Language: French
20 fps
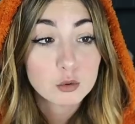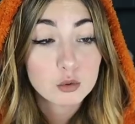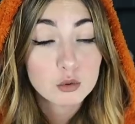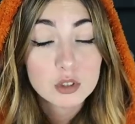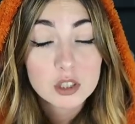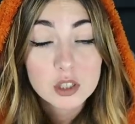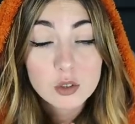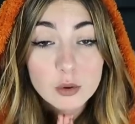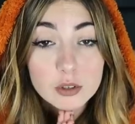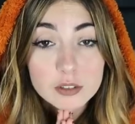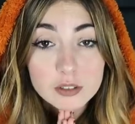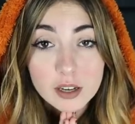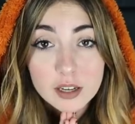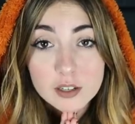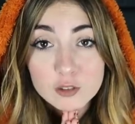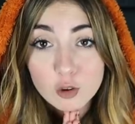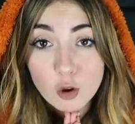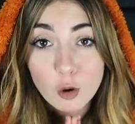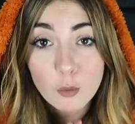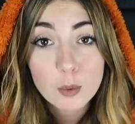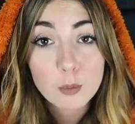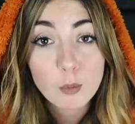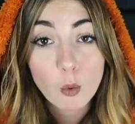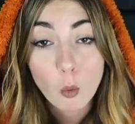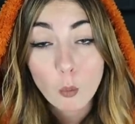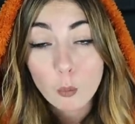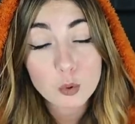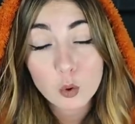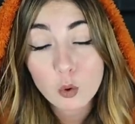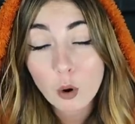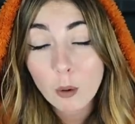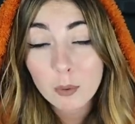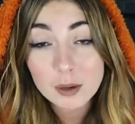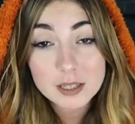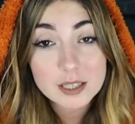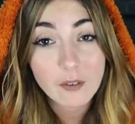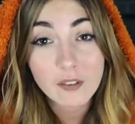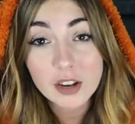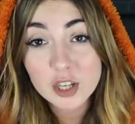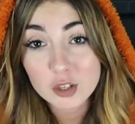être utile ou intéressant mais bon, pourquoi
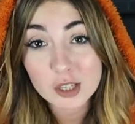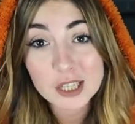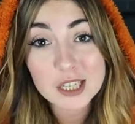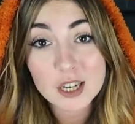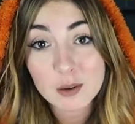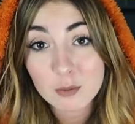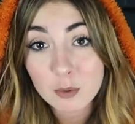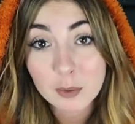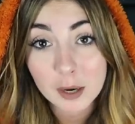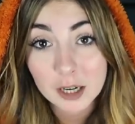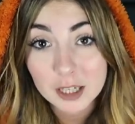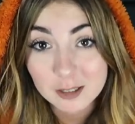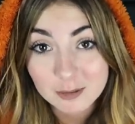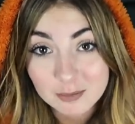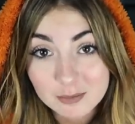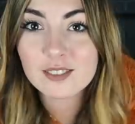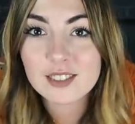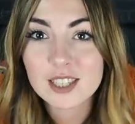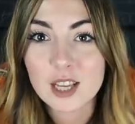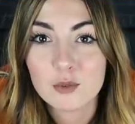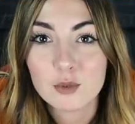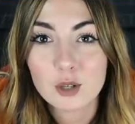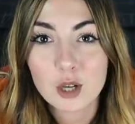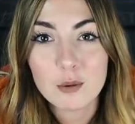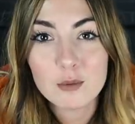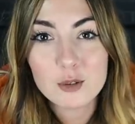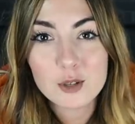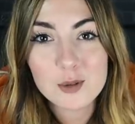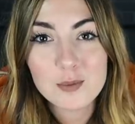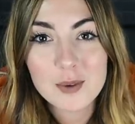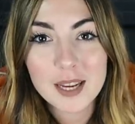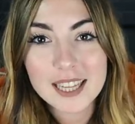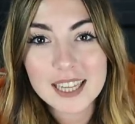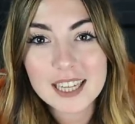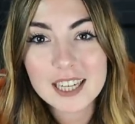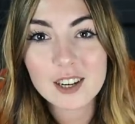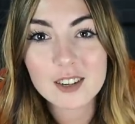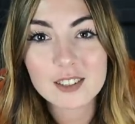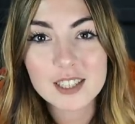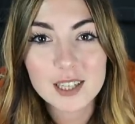pas, c'est vrai que j'en ai jamais parlé. Vous avez vu comme je suis bien
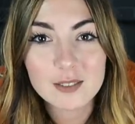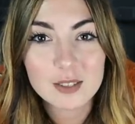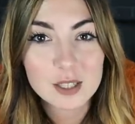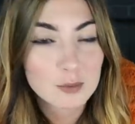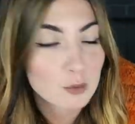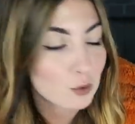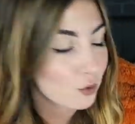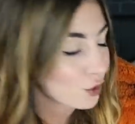accordée avec